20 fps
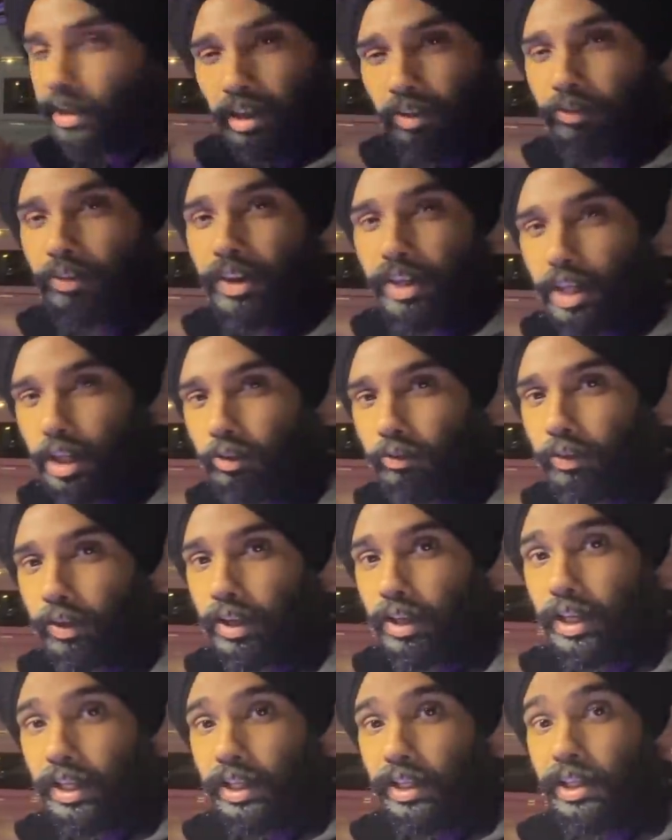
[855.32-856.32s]
रफ एंड टफ है
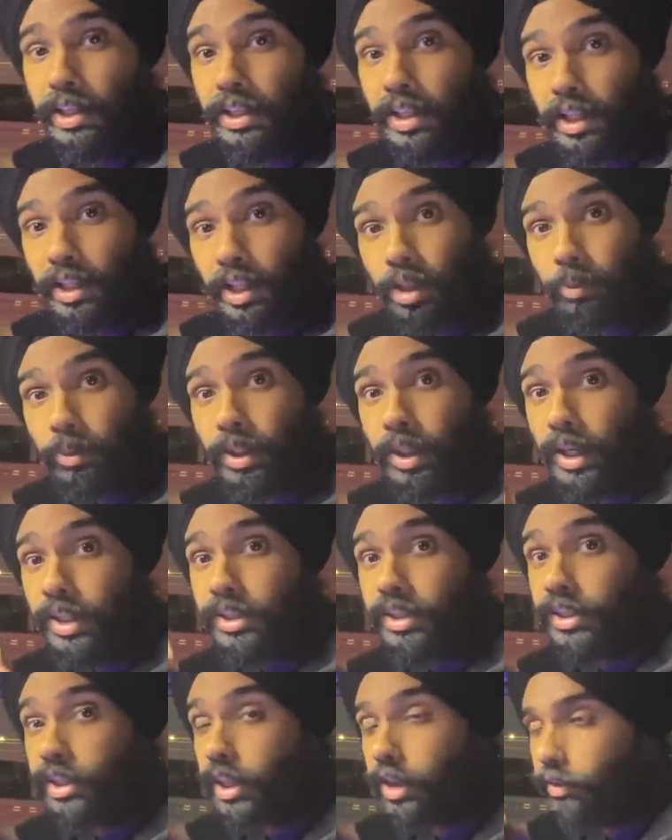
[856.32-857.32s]
लेकिन इसके अंदर भी सारी
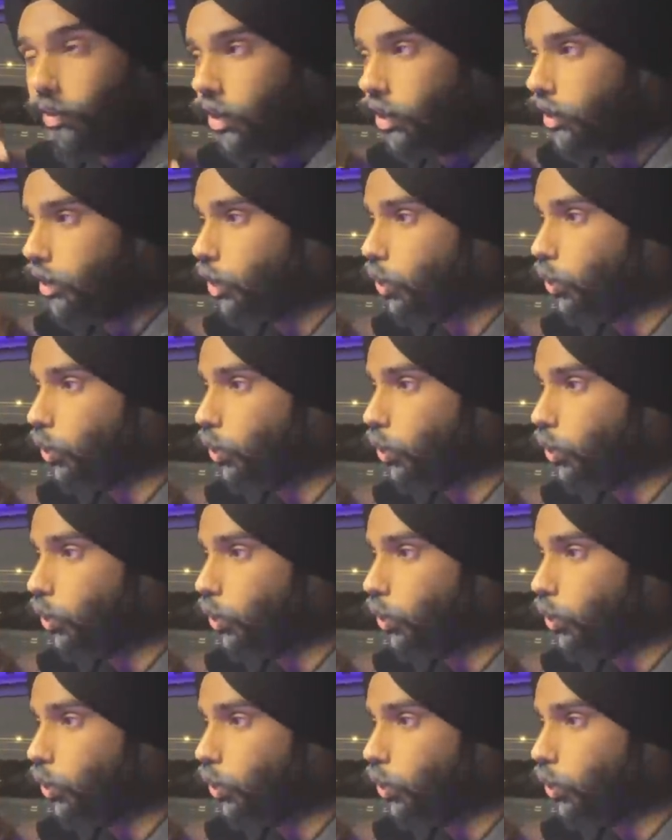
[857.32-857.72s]
चीज़ें एडवांस दी